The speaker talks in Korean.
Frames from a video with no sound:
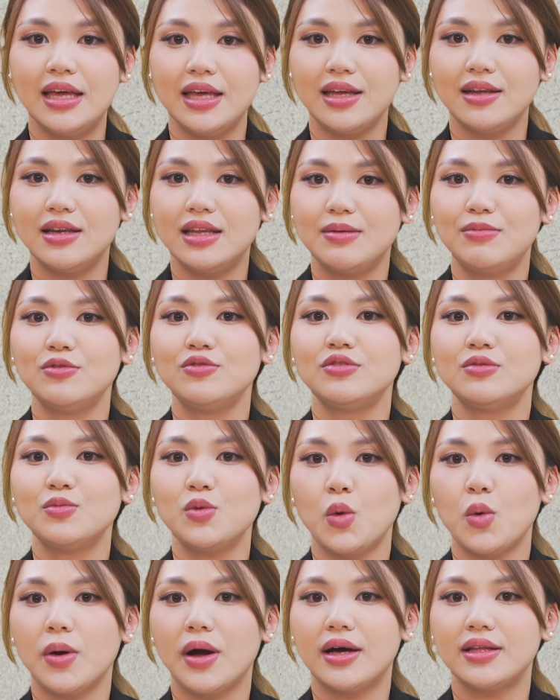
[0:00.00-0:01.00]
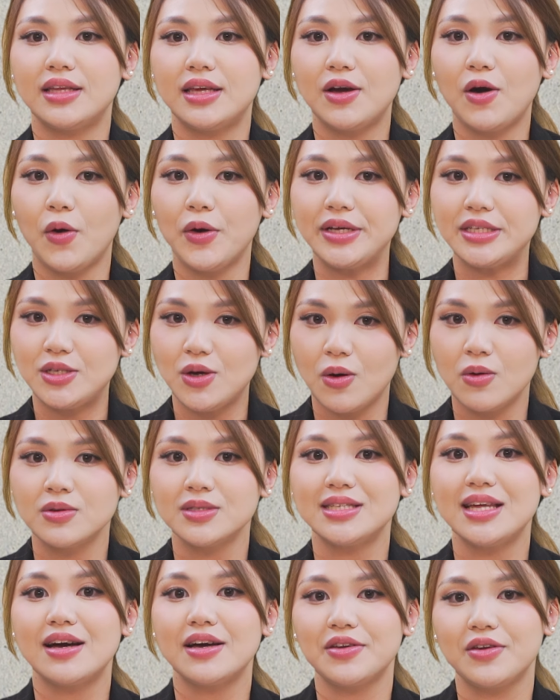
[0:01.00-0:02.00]
이 리빙룸 공간이 거의
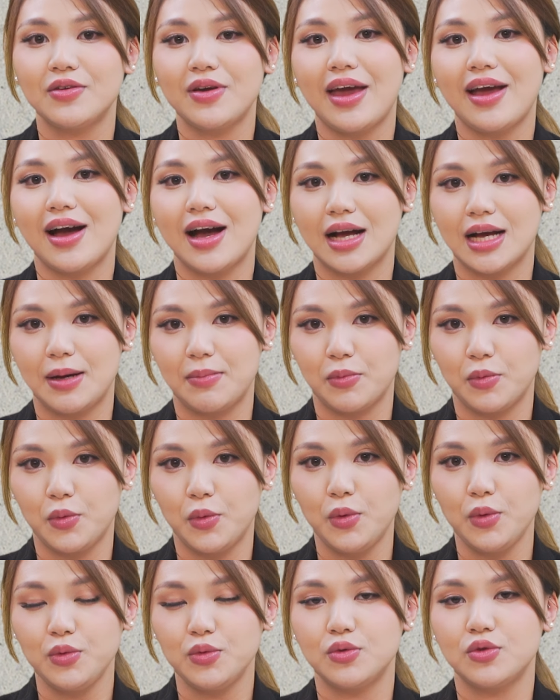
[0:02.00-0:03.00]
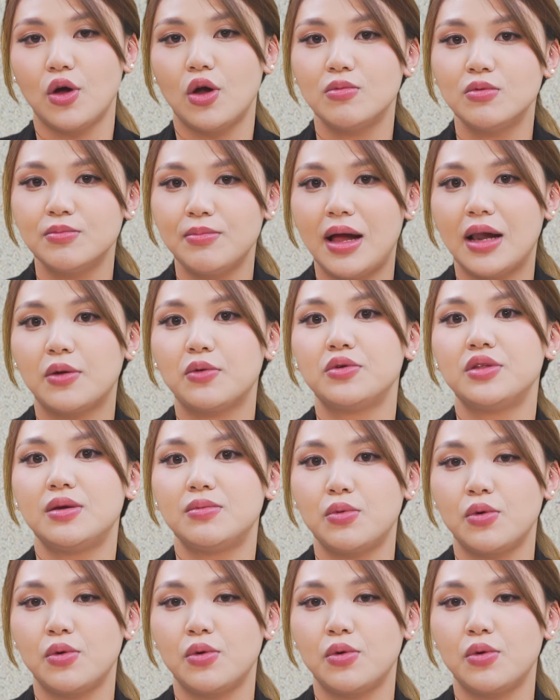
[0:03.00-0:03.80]
정사각형에 가깝고 또 넓은 발코니